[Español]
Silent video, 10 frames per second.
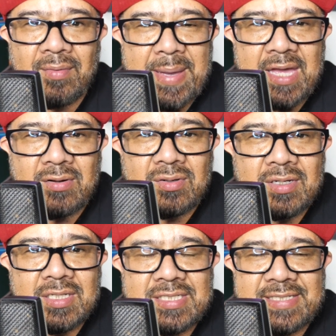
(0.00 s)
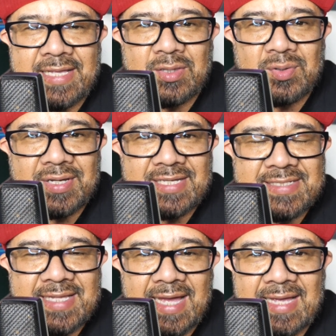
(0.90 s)
Pero siento que
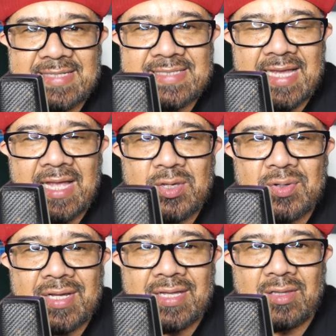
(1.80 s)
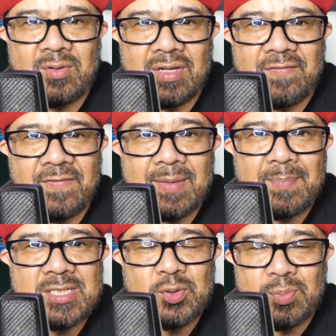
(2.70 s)
hasta este año que lo que fue
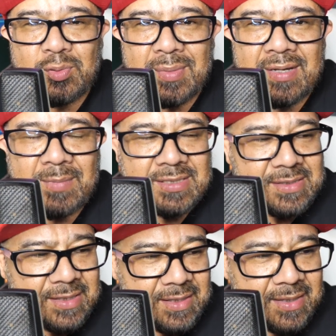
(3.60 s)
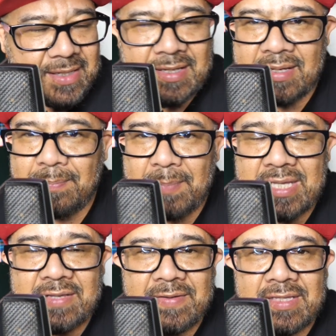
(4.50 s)
Peso Pluma, este
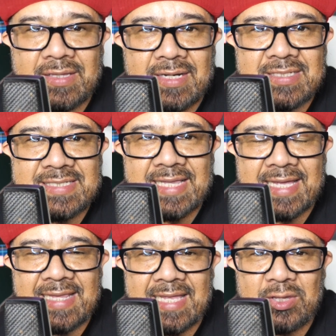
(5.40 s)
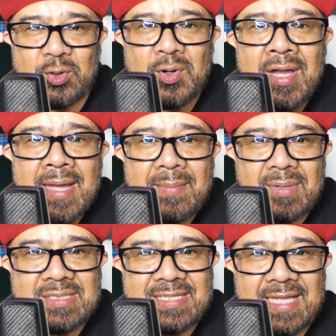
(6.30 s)
2023 eh, es el que le dio
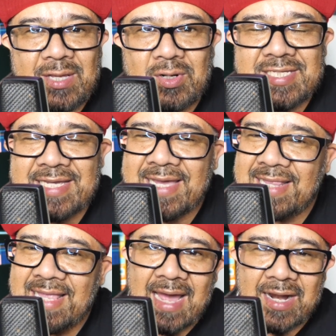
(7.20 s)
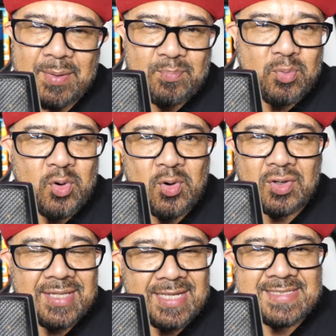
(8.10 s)
más que nada ahora sí que el
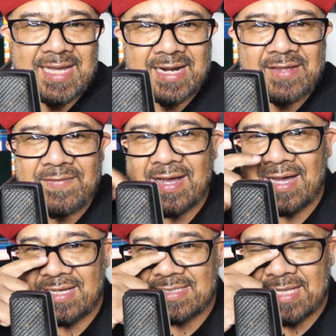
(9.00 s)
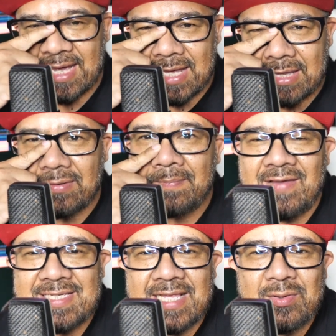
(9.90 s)
arrempujón hacia arriba a este género.
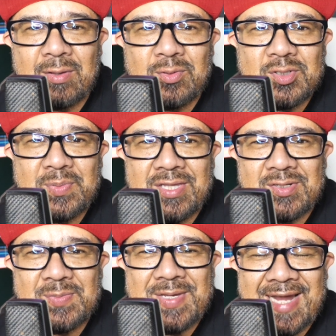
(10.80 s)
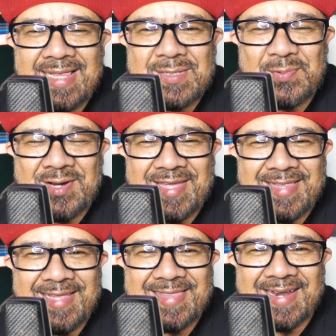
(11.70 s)
Habían salido algunos videos virales por ahí
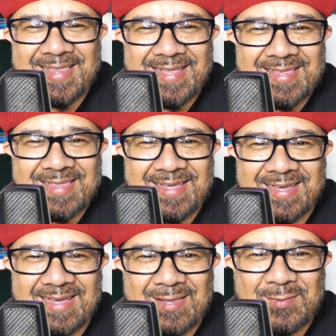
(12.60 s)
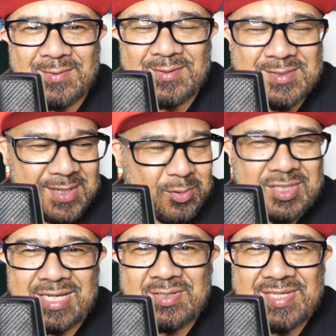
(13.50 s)
en la internet de algunos
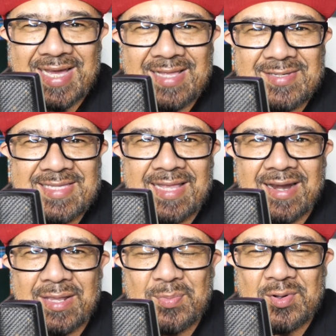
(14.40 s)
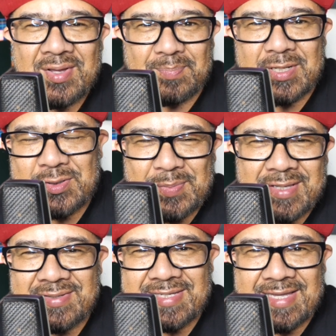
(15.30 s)
muchachos sacando este ritmo, más o
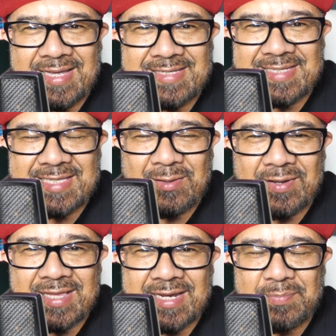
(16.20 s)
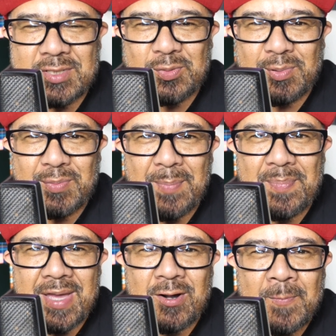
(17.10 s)
menos ese estilo que trae Peso Pluma,
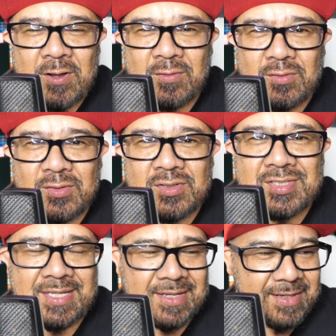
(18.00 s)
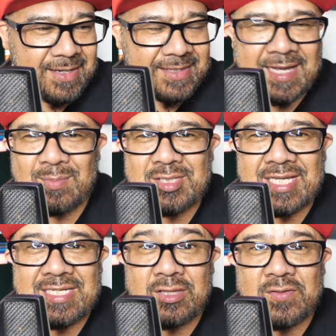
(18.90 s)
pero fueron unos, eh, digamos,
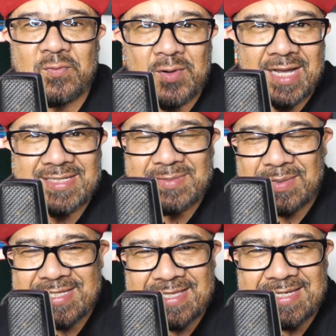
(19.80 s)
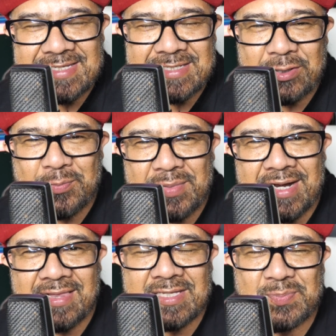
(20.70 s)
éxitos fugaces, más que nada se hicieron
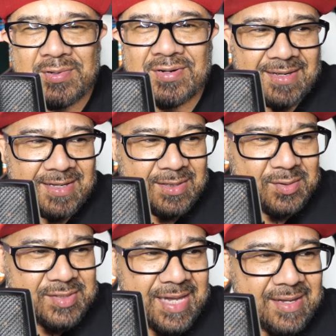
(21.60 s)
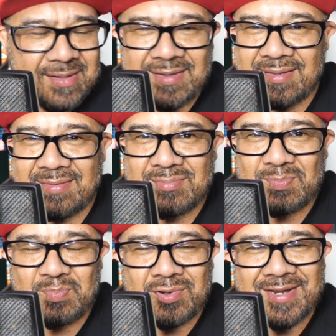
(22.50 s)
virales por, eh, no sé,
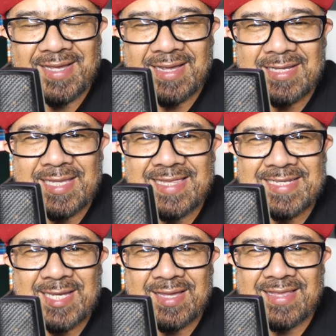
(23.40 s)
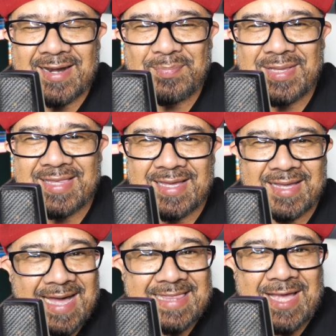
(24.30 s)
porque eran letras que de
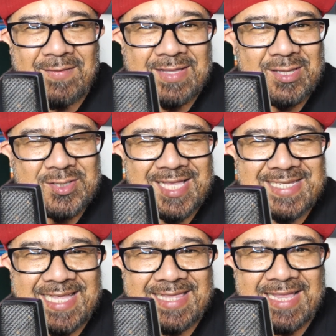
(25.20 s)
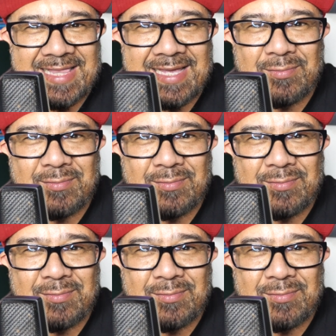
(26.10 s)
repente cantaban y no se les entendía.